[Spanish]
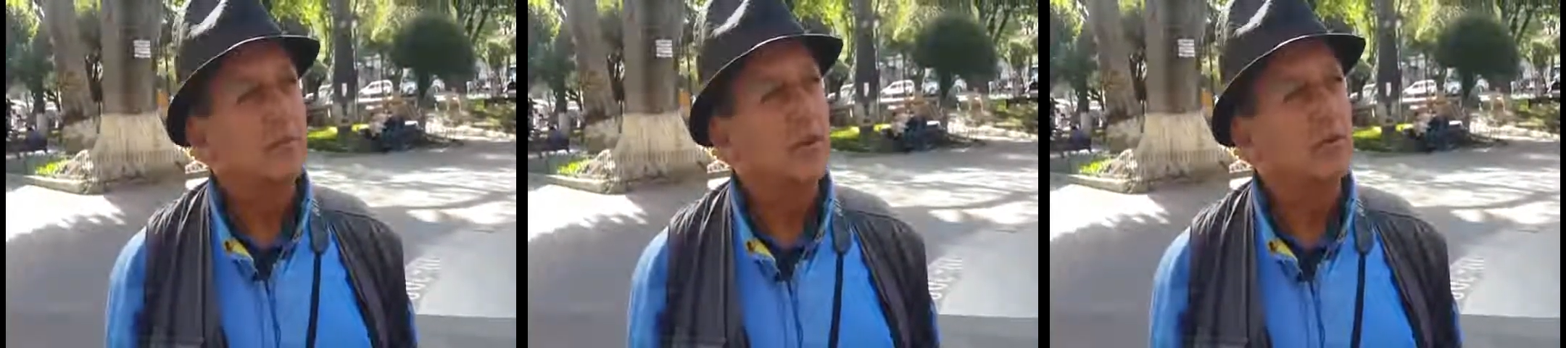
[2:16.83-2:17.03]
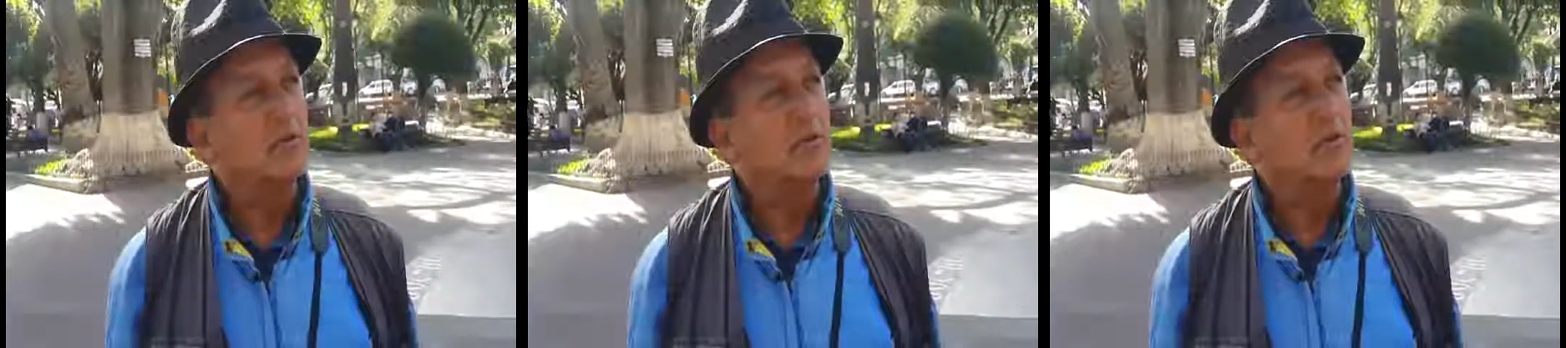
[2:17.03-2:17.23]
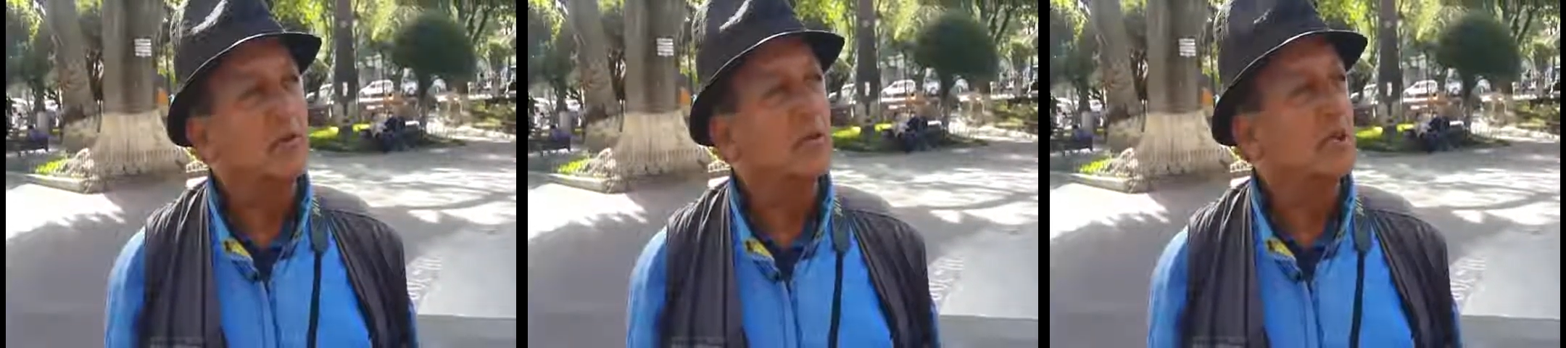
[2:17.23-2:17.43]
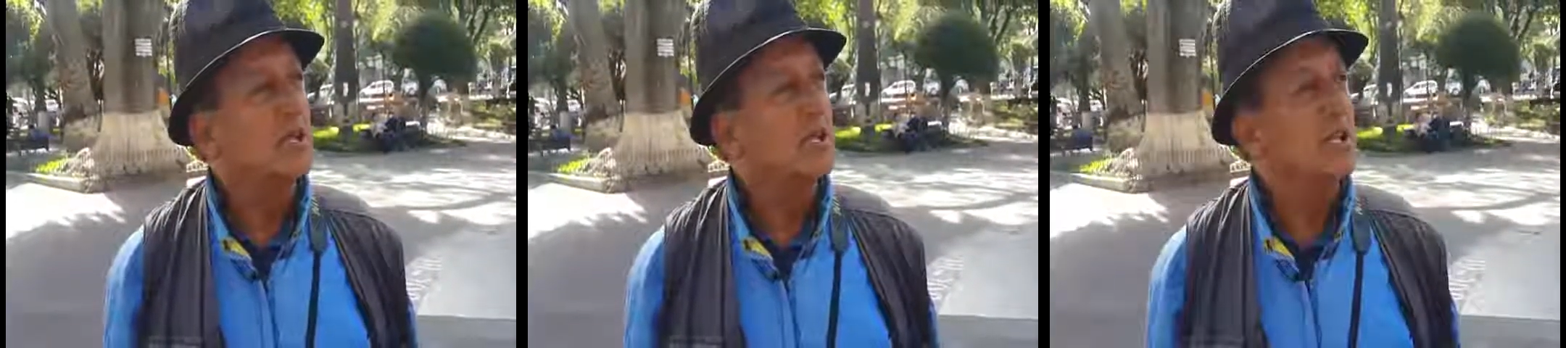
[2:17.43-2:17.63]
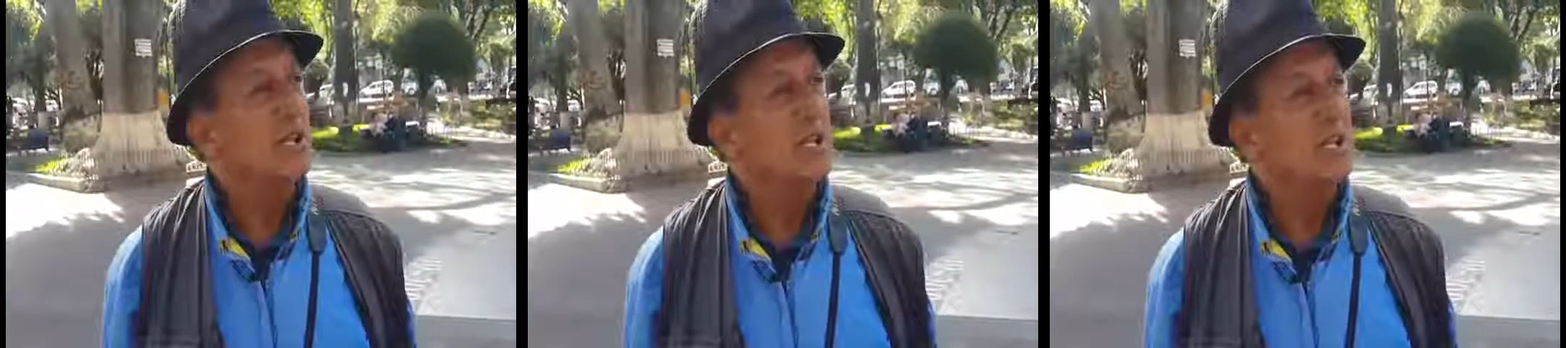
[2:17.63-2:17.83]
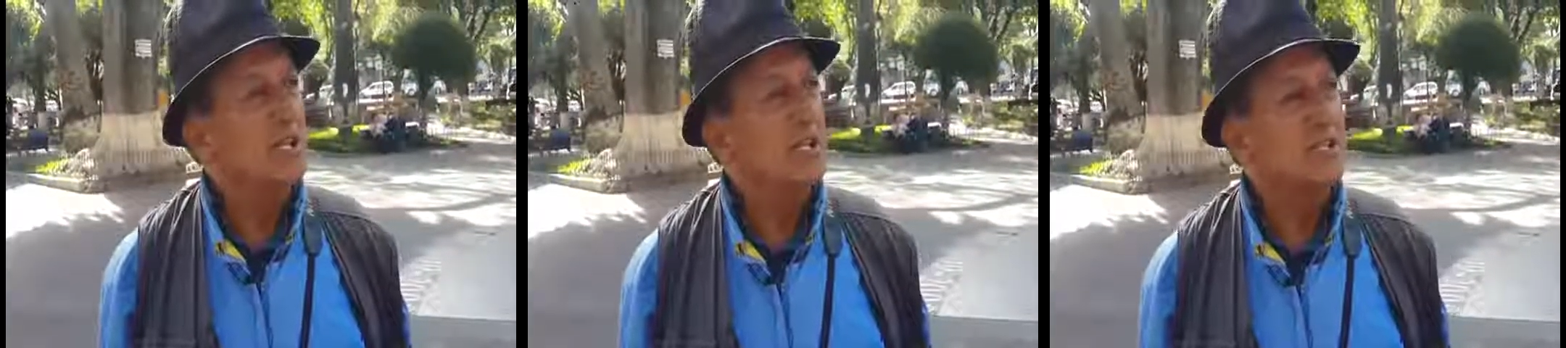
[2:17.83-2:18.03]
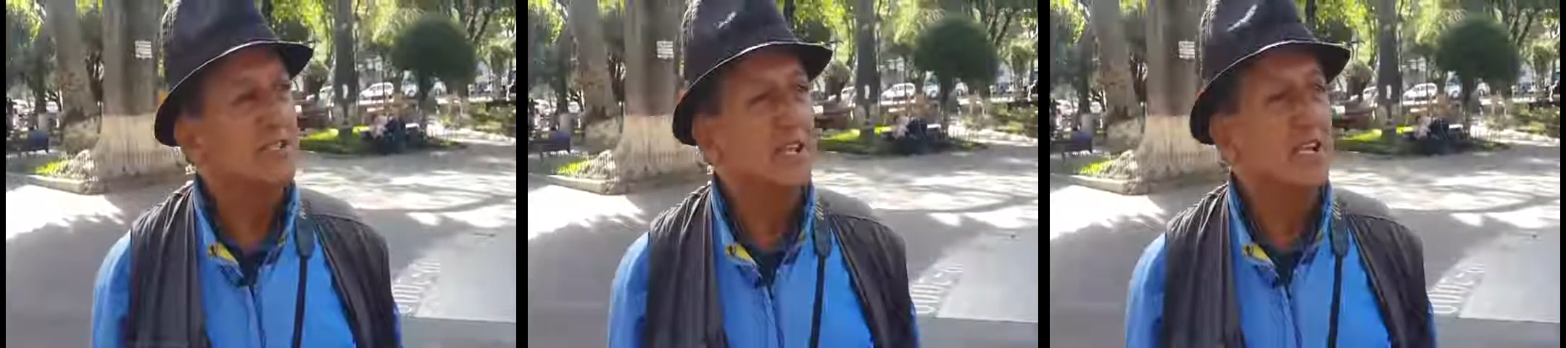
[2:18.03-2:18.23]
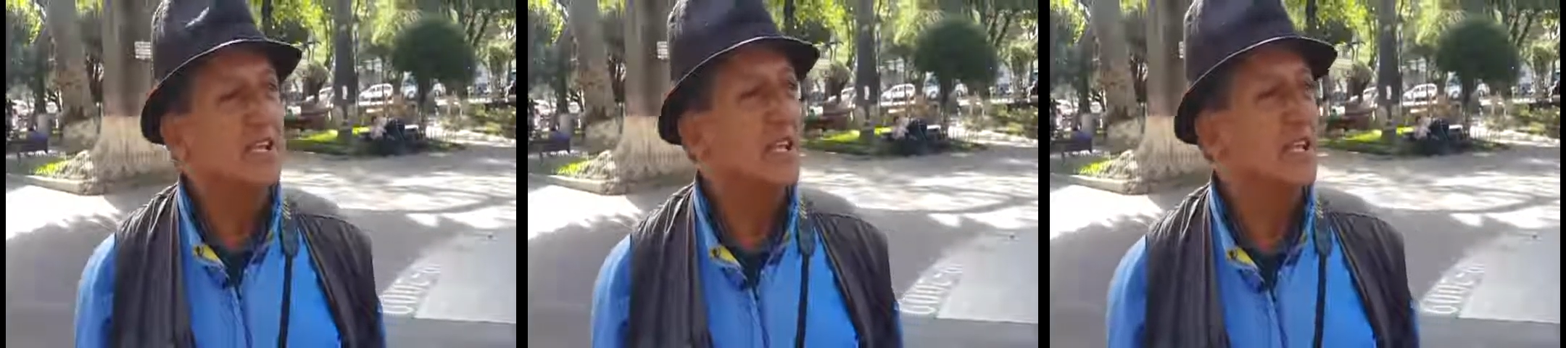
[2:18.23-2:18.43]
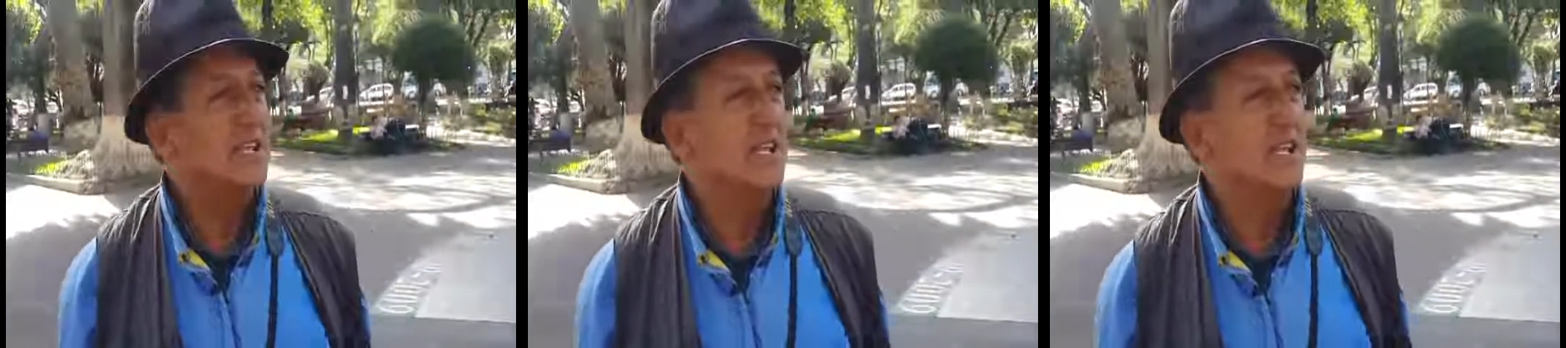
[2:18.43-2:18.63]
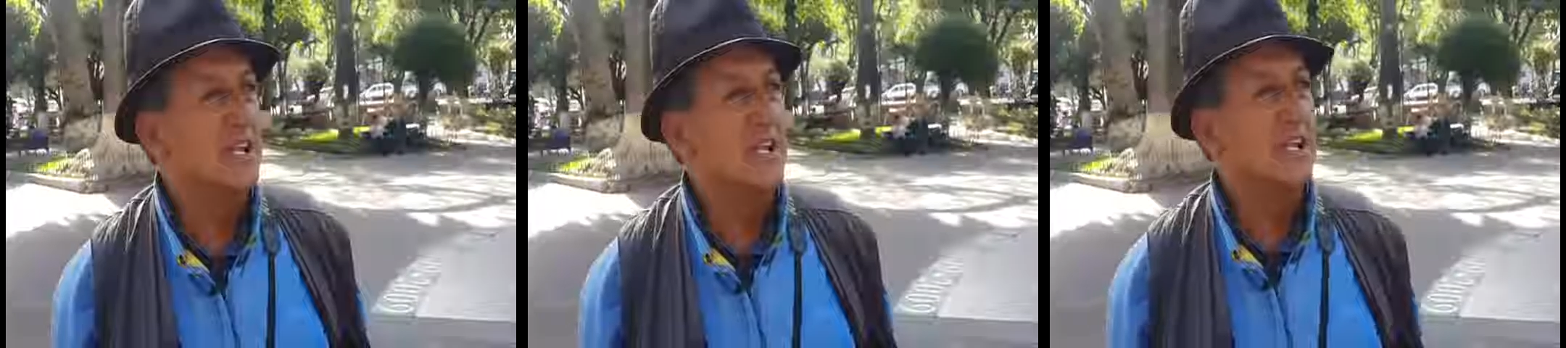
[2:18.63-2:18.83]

Pero eh, en realidad el